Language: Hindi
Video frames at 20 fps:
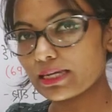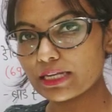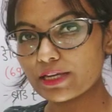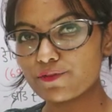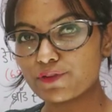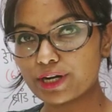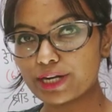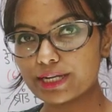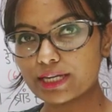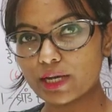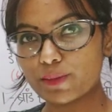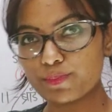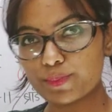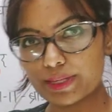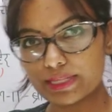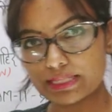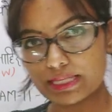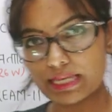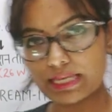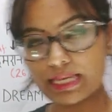के लिए वर्ल्ड कप
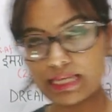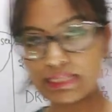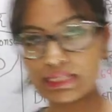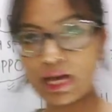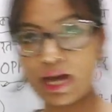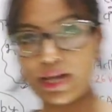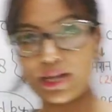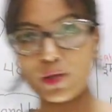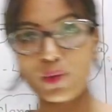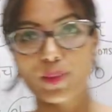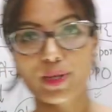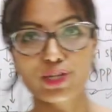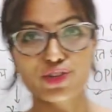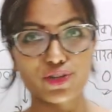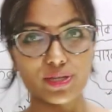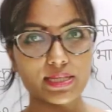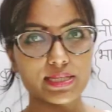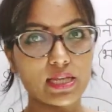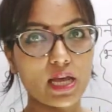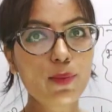में से ये सारे
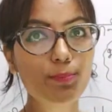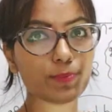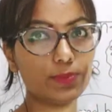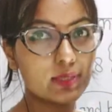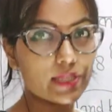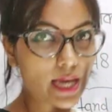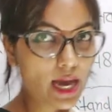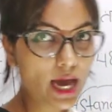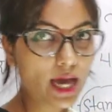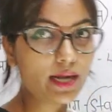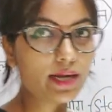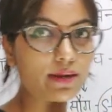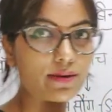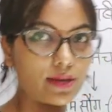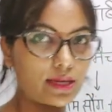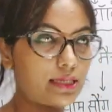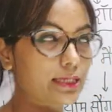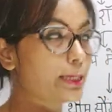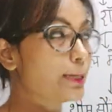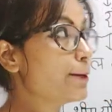क्वेश्चंस आप ध्यान
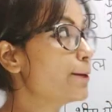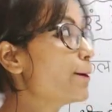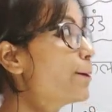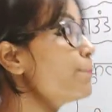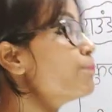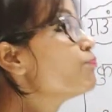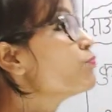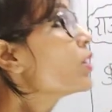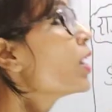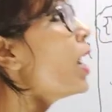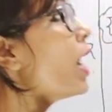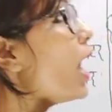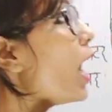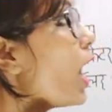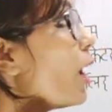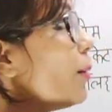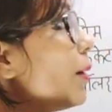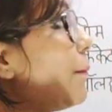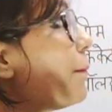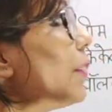रखिएगा
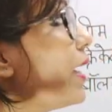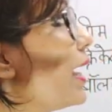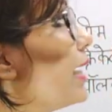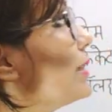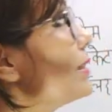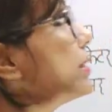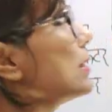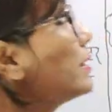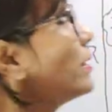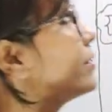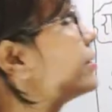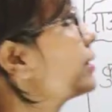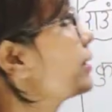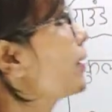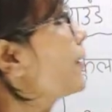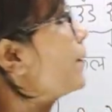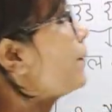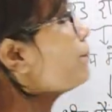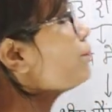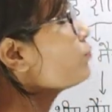अब हम बात करते
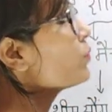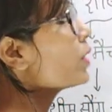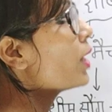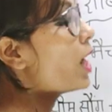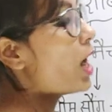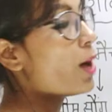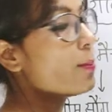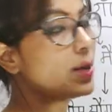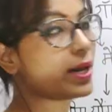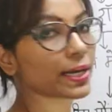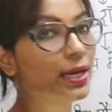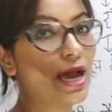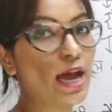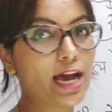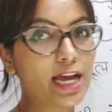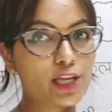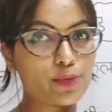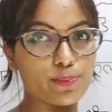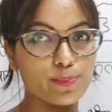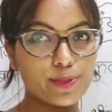हैं हमारा
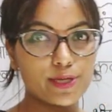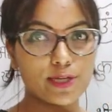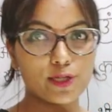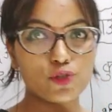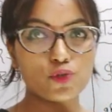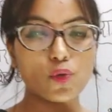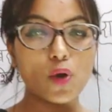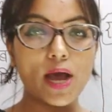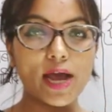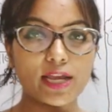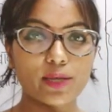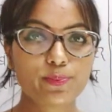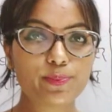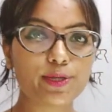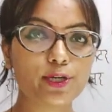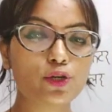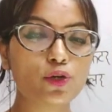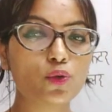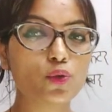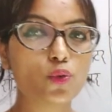आई जो आई
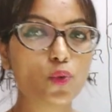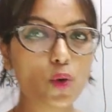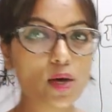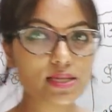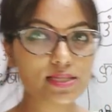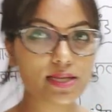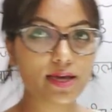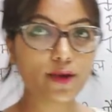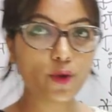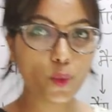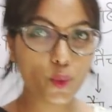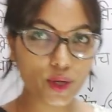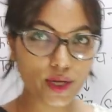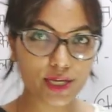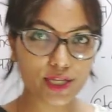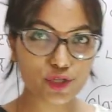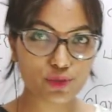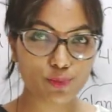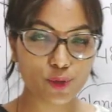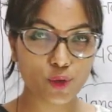
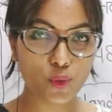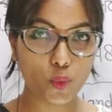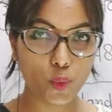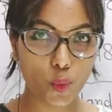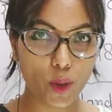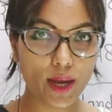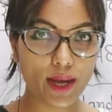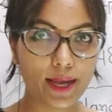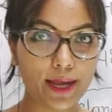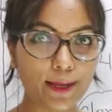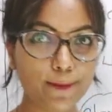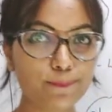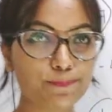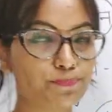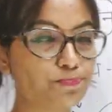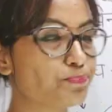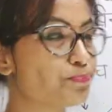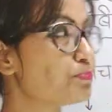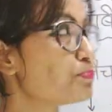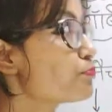पी में हुआ है
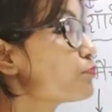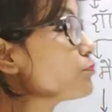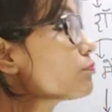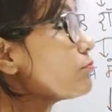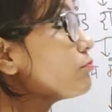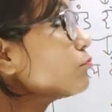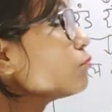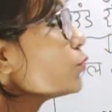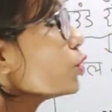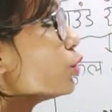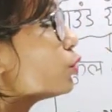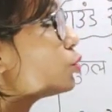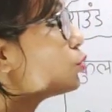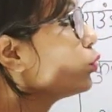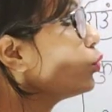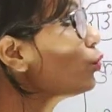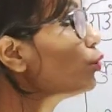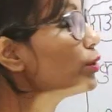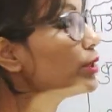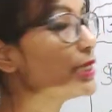
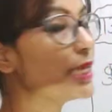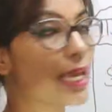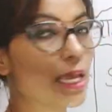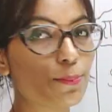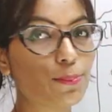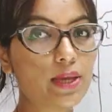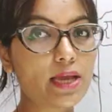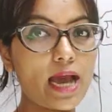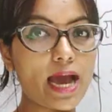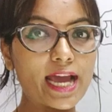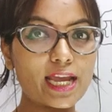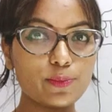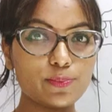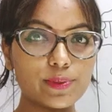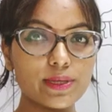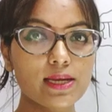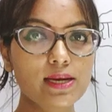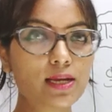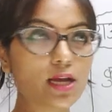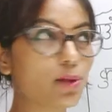तो ये भी
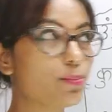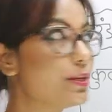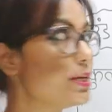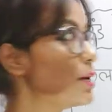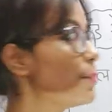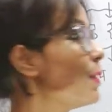आईपीएल का भी